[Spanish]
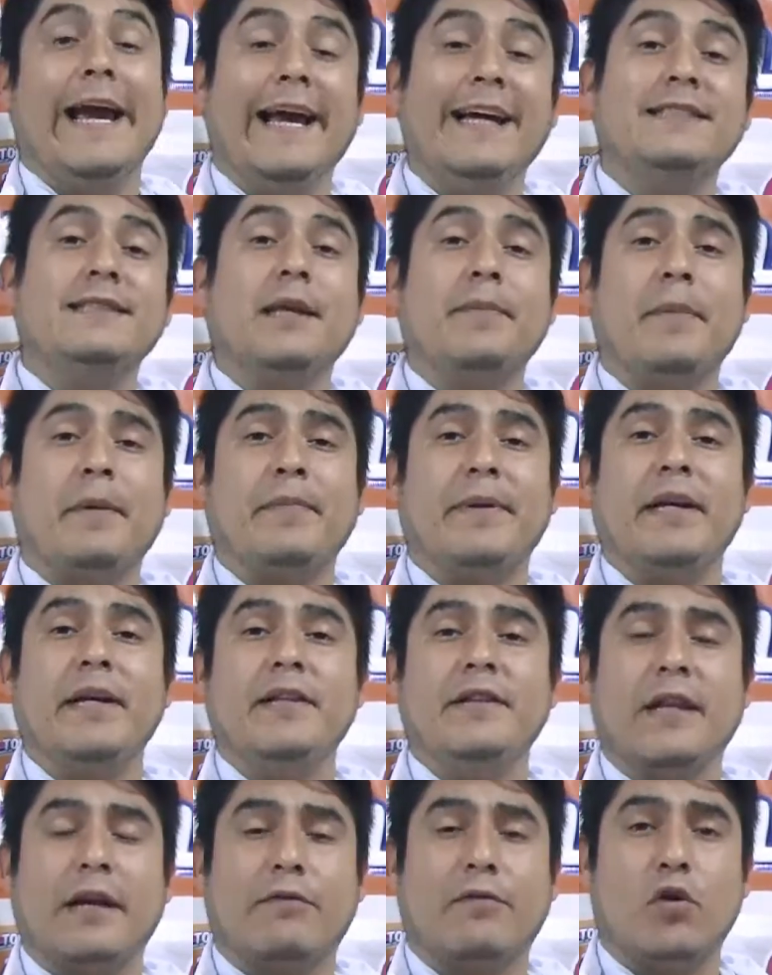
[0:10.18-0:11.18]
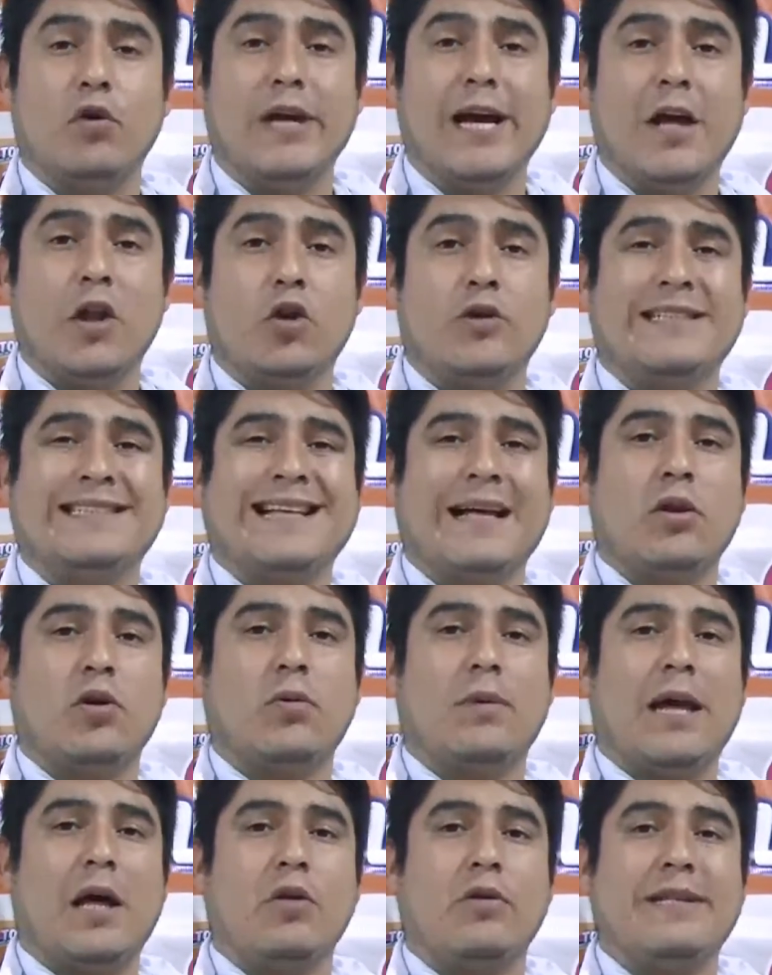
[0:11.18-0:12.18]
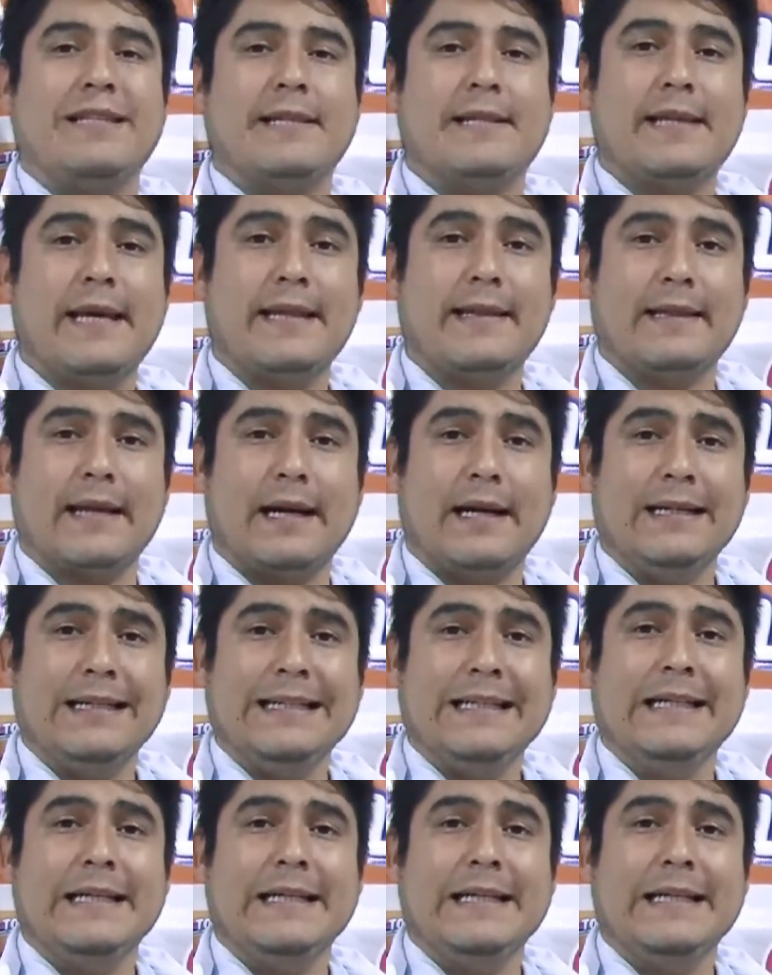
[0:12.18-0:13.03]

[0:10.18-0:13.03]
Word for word: Este papel interfoliado está doblado en Z